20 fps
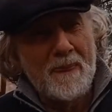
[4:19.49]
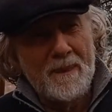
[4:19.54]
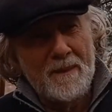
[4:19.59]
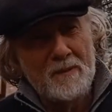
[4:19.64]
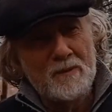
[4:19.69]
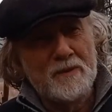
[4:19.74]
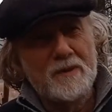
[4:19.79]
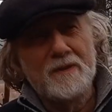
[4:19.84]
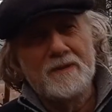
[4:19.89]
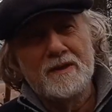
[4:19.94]

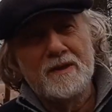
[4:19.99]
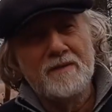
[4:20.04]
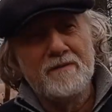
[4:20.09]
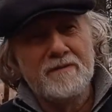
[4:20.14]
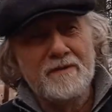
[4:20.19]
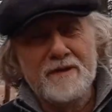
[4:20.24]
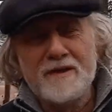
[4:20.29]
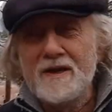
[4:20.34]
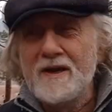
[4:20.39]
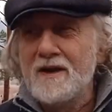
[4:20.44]
То есть, если
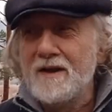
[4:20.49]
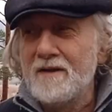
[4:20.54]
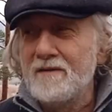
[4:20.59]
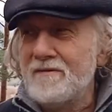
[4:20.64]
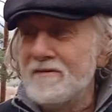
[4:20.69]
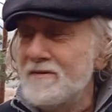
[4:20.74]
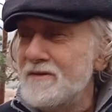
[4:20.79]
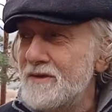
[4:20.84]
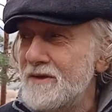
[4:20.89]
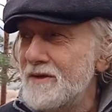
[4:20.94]
вы не
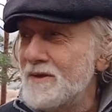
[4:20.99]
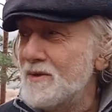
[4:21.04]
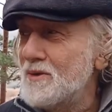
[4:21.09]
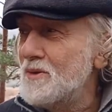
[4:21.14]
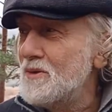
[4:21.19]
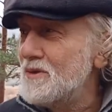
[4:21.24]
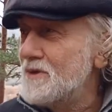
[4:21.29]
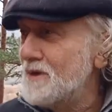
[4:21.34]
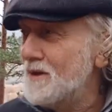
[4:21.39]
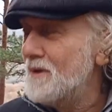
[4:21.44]

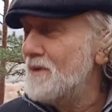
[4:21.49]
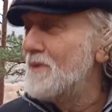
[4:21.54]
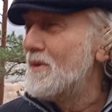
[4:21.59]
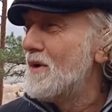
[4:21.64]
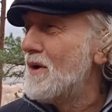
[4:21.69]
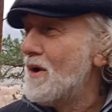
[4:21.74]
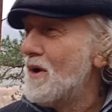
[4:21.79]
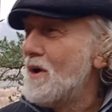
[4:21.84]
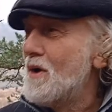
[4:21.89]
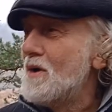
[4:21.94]
левитируете,
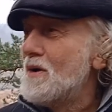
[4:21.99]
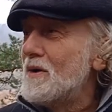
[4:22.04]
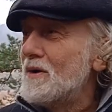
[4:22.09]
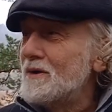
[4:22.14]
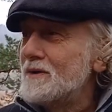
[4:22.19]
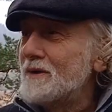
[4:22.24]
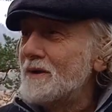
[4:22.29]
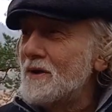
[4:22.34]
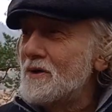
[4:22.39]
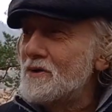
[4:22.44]

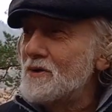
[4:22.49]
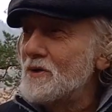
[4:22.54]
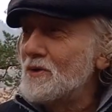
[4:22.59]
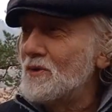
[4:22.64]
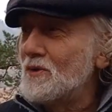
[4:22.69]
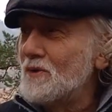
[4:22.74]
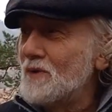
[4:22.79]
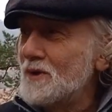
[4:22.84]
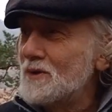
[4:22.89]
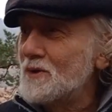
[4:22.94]

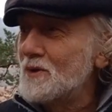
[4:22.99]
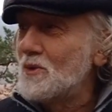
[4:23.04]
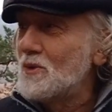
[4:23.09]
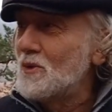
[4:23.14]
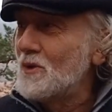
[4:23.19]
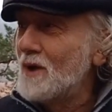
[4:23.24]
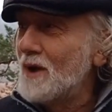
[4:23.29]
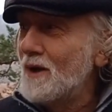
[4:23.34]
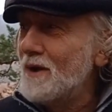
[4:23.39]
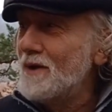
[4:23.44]
значит, у вас
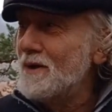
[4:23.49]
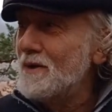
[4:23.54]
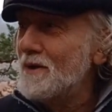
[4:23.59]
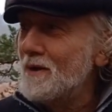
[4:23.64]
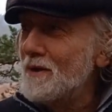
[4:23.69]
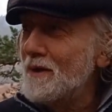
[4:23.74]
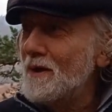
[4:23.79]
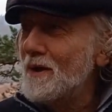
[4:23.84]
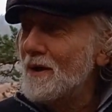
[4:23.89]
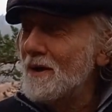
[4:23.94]

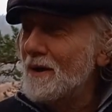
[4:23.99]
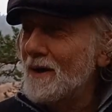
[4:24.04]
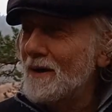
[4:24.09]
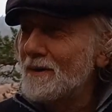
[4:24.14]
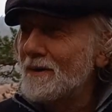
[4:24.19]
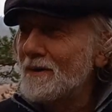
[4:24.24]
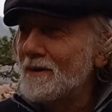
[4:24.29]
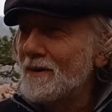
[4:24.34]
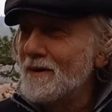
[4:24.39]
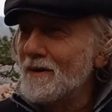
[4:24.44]
кундалини не,
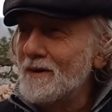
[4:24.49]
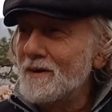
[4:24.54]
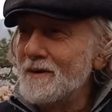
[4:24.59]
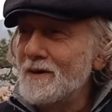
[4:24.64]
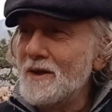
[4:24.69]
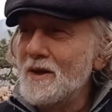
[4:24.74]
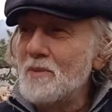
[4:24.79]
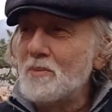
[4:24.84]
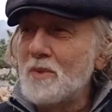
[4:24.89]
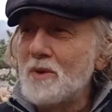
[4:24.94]
от, э,
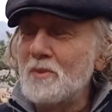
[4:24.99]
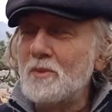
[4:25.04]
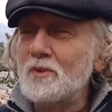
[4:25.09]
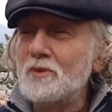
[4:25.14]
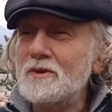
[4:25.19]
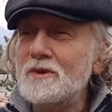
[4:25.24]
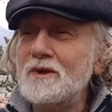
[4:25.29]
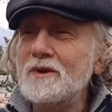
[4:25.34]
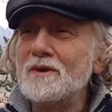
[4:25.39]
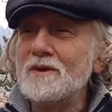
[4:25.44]
не
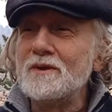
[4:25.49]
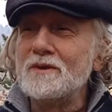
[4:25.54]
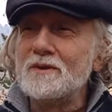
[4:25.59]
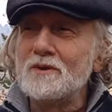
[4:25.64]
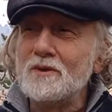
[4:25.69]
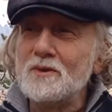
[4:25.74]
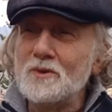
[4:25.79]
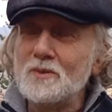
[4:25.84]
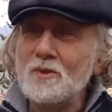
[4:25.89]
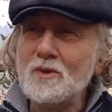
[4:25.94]
пробудилась,
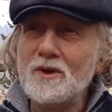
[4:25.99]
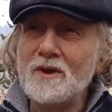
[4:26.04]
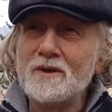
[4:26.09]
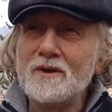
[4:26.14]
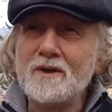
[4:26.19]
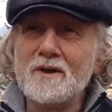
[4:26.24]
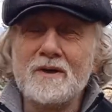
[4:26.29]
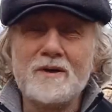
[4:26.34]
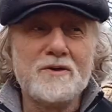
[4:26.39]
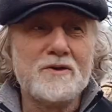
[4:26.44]
то есть
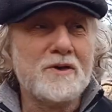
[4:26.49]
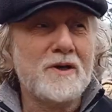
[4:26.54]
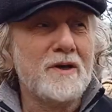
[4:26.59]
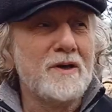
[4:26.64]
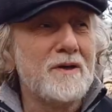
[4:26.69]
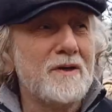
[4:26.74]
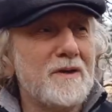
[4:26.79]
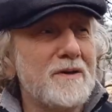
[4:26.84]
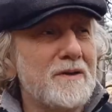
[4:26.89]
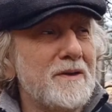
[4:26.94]
младхара
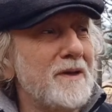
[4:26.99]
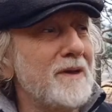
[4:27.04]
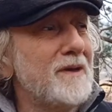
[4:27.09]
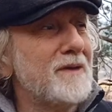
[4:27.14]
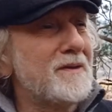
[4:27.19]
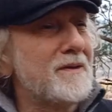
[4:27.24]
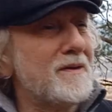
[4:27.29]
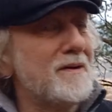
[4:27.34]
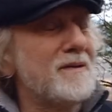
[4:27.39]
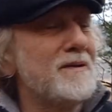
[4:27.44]
чакра не
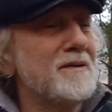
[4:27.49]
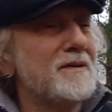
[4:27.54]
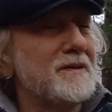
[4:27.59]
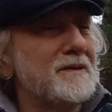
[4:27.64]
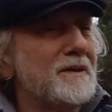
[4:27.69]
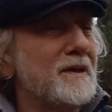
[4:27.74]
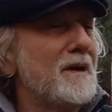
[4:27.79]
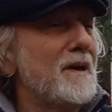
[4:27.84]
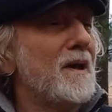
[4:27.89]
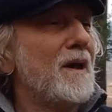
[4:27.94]
открылась.